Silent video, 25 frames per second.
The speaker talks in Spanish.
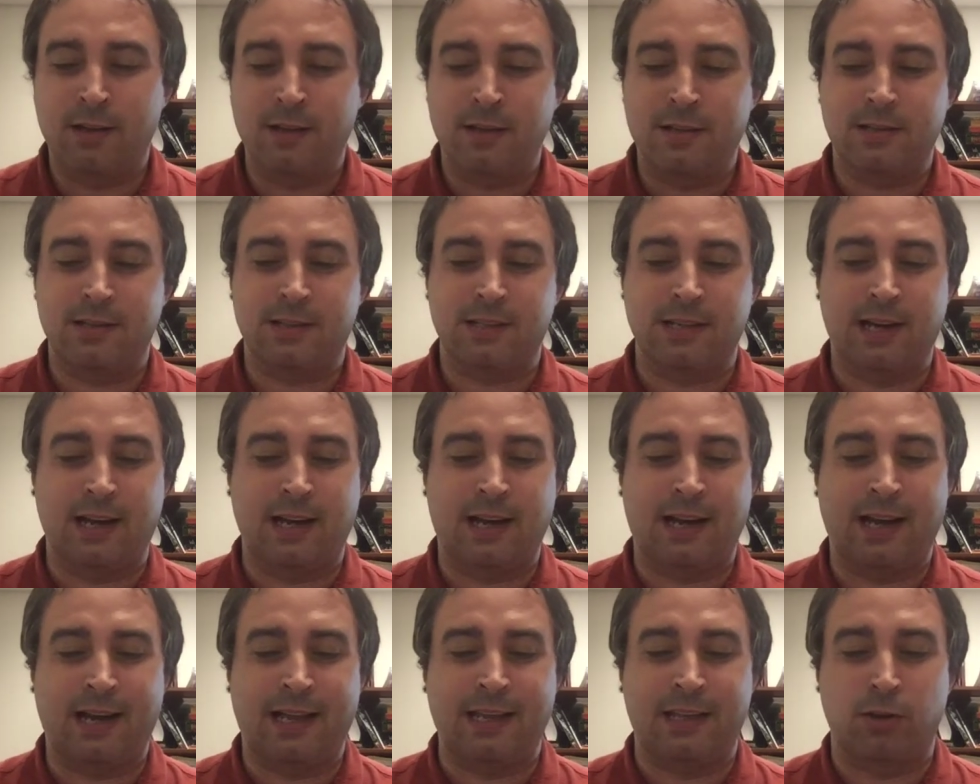
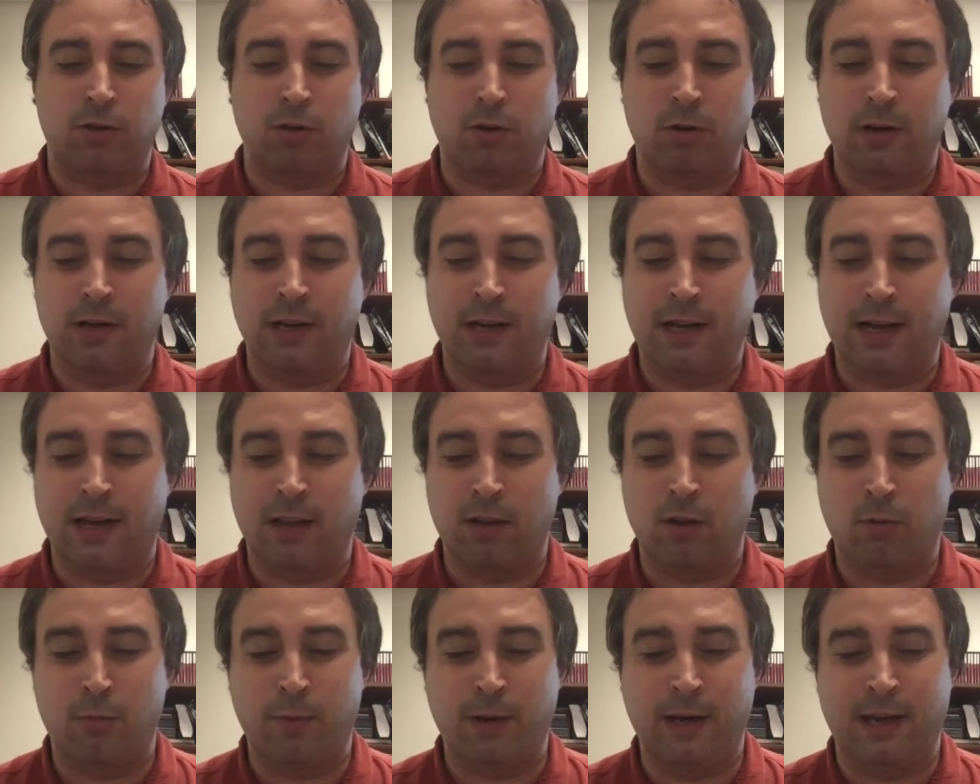será la tónica
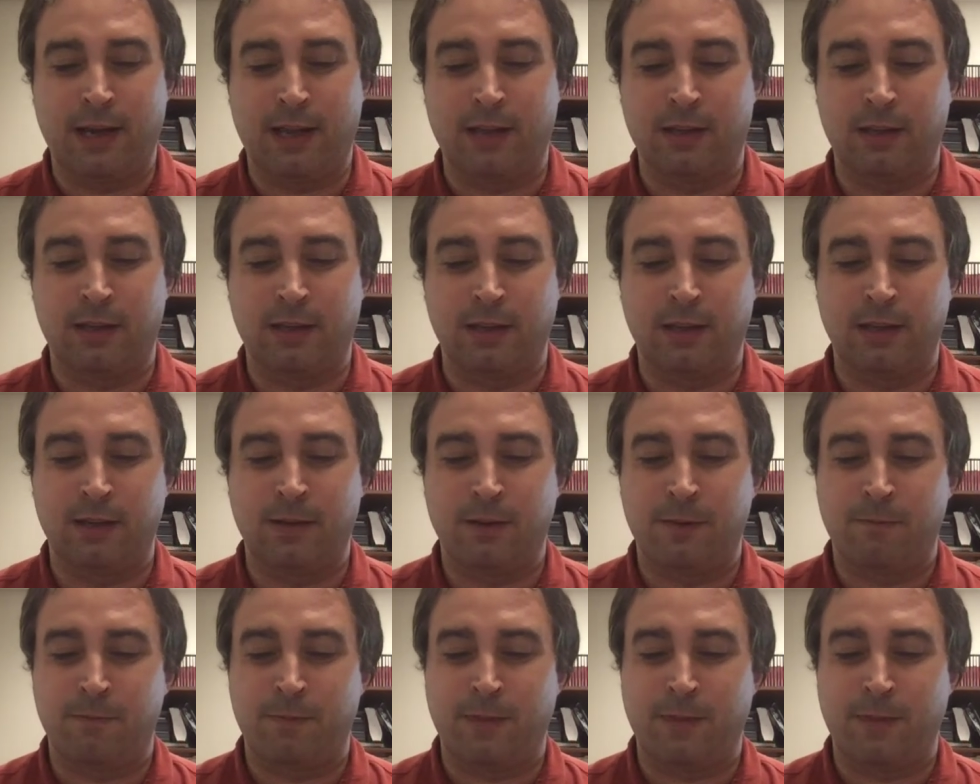dominante